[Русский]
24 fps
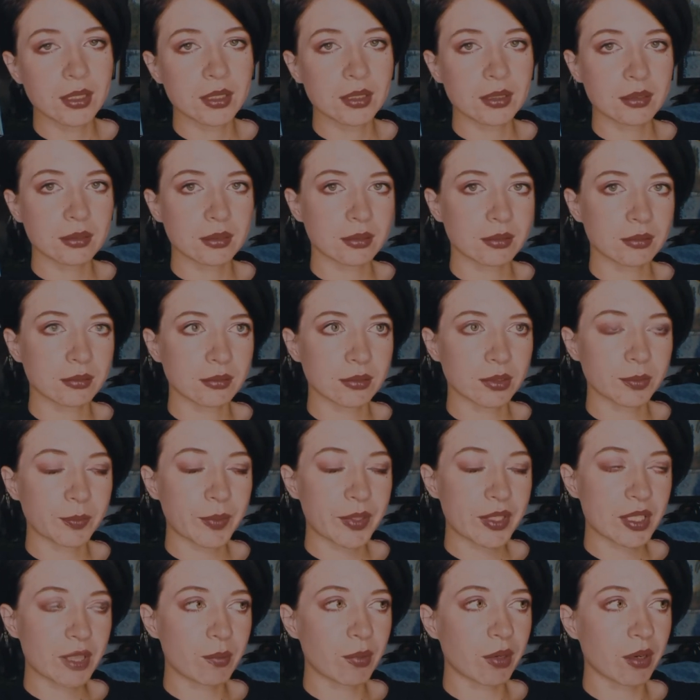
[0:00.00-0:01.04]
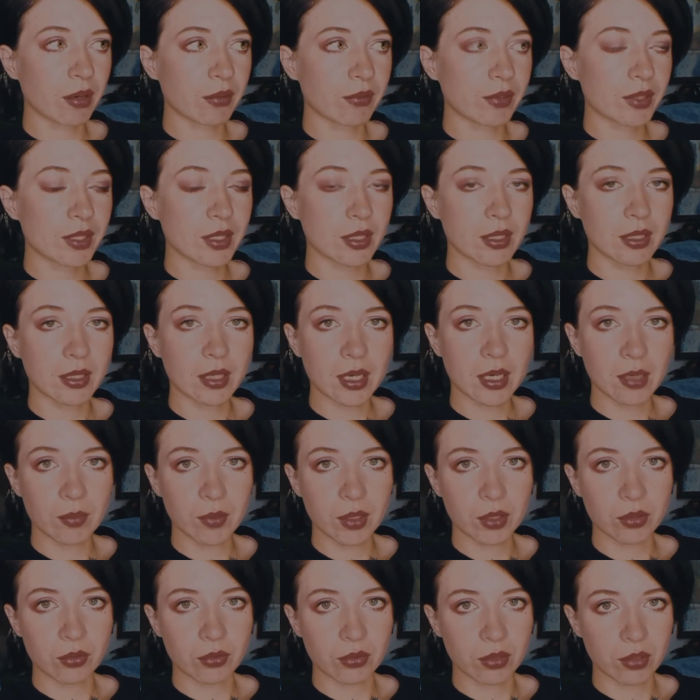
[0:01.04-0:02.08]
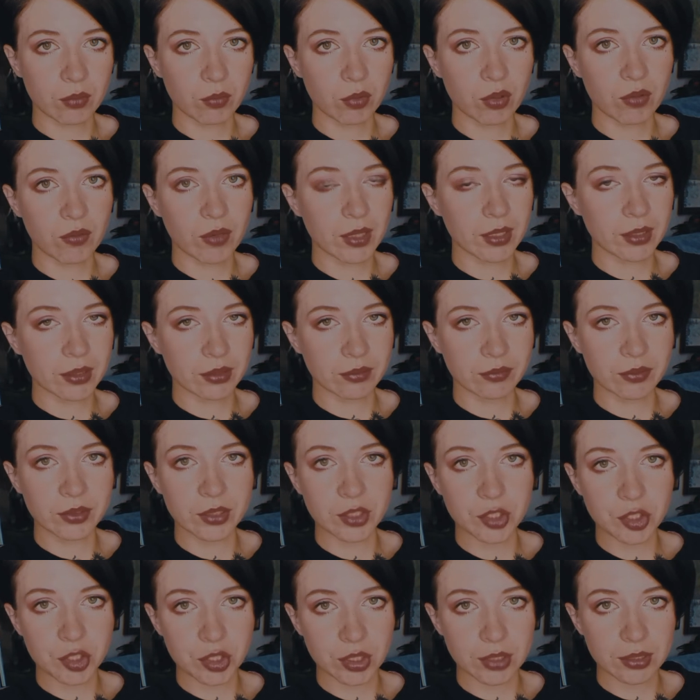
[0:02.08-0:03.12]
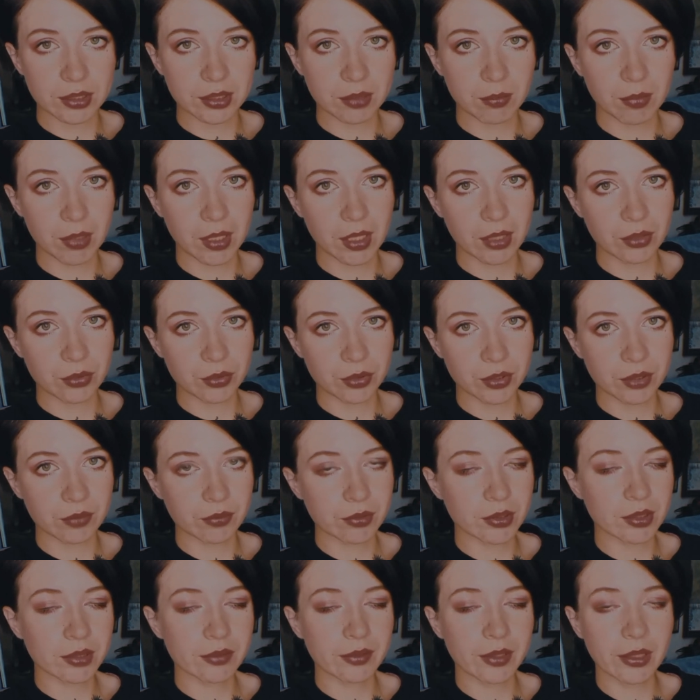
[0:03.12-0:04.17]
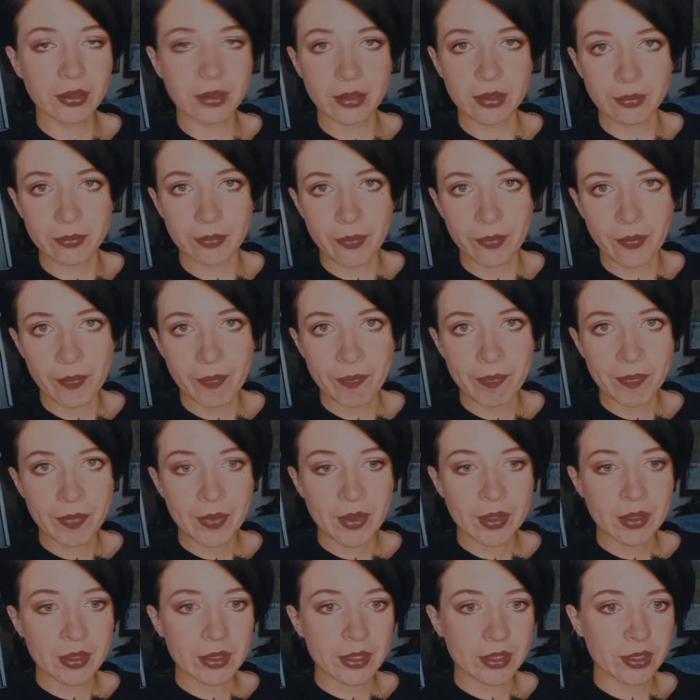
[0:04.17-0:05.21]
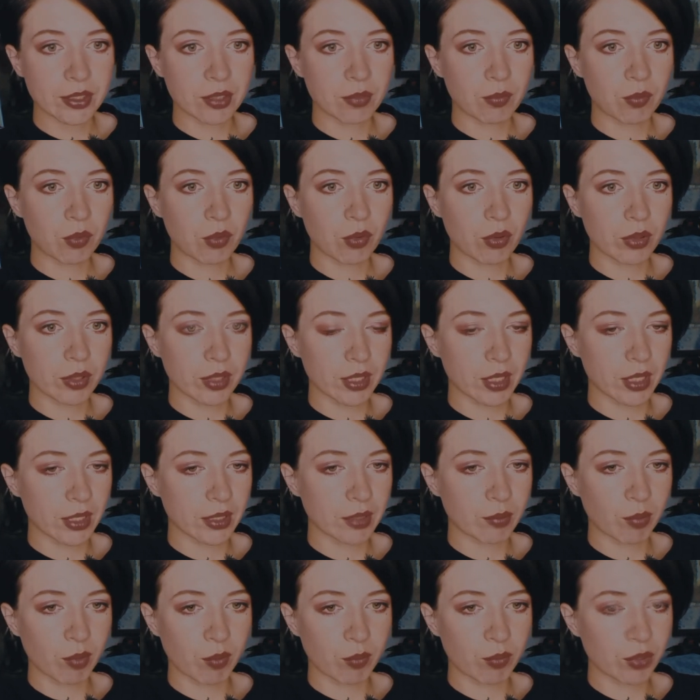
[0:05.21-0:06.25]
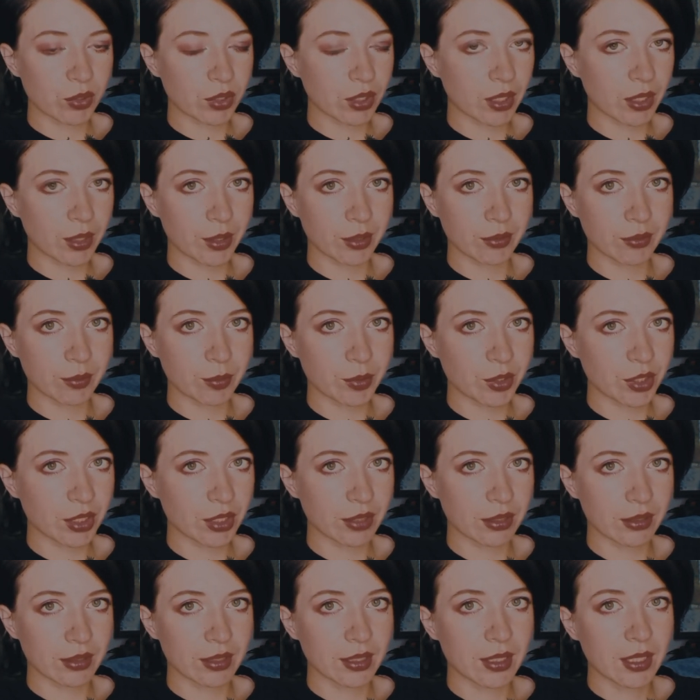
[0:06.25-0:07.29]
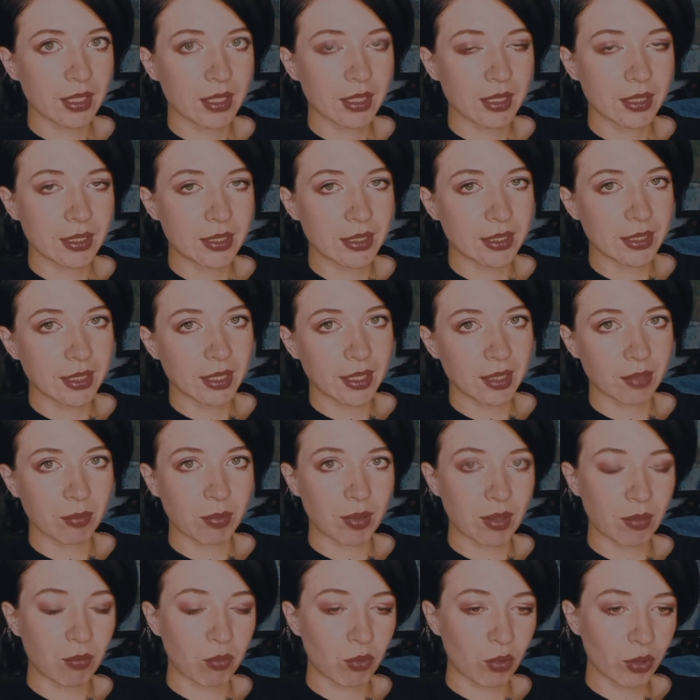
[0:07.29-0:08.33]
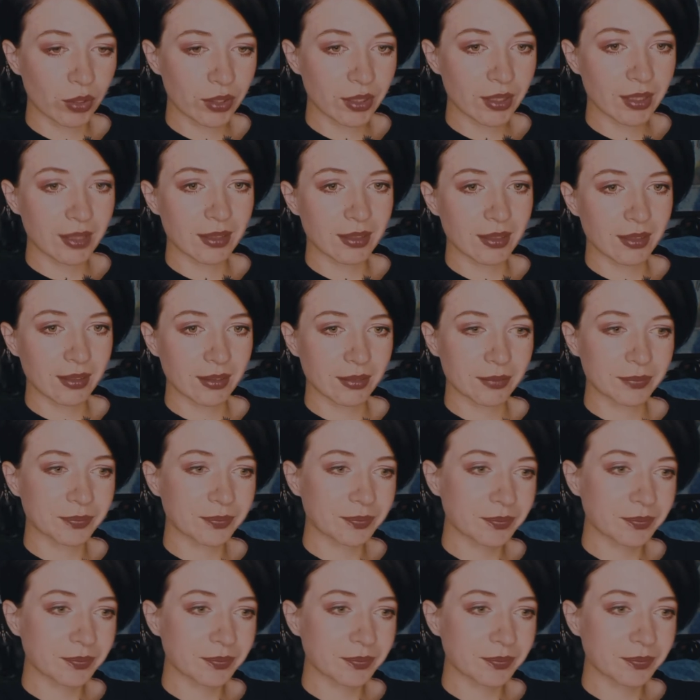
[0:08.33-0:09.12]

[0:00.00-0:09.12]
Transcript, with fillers: А, спасибо ветеринарам, которые буквально вытащили собаку с того света. И с тех пор я не пропускаю вообще дня обработки